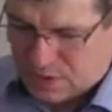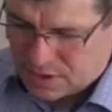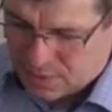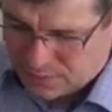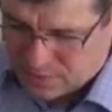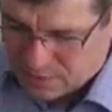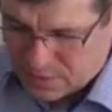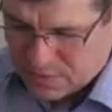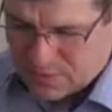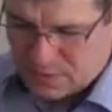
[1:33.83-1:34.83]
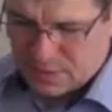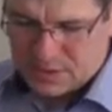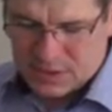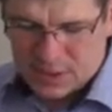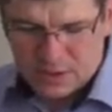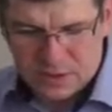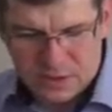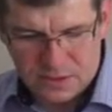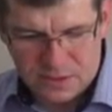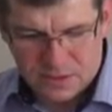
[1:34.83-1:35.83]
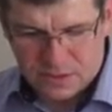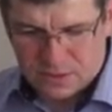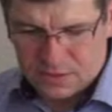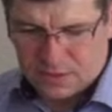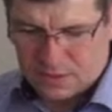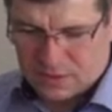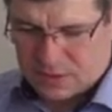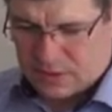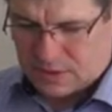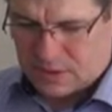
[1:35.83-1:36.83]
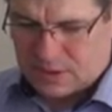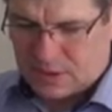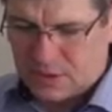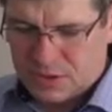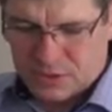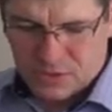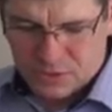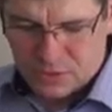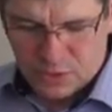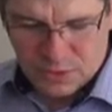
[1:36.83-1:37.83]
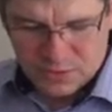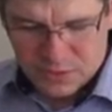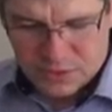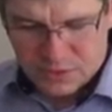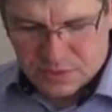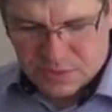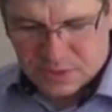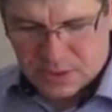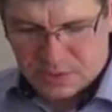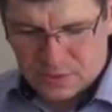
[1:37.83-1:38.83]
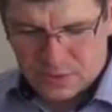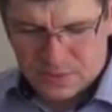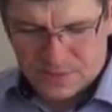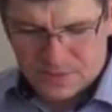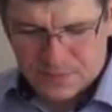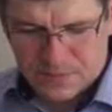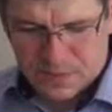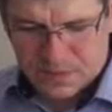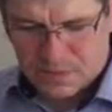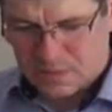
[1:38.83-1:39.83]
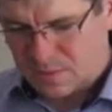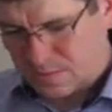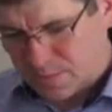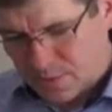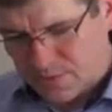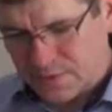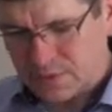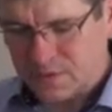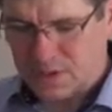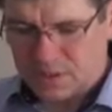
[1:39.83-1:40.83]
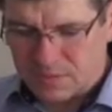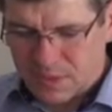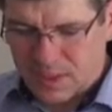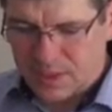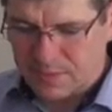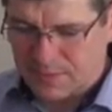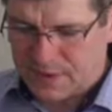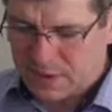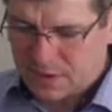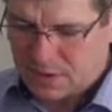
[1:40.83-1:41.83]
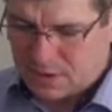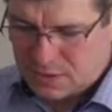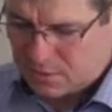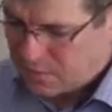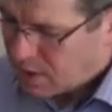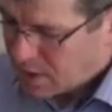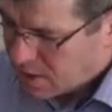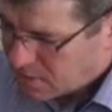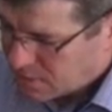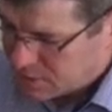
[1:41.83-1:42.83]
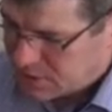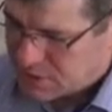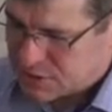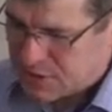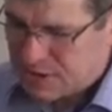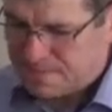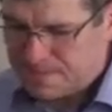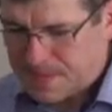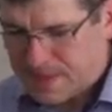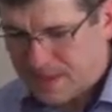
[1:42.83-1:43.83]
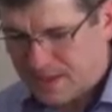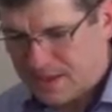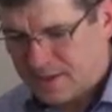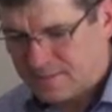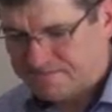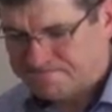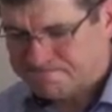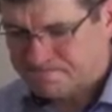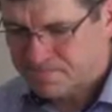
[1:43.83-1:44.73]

kiedy mówiłem o listach do e, Tesalniczeń, dość dużo poświęciłem czasu, aby mm, powiedzieć o takim tle powstania tych listów. Myślę, że mm,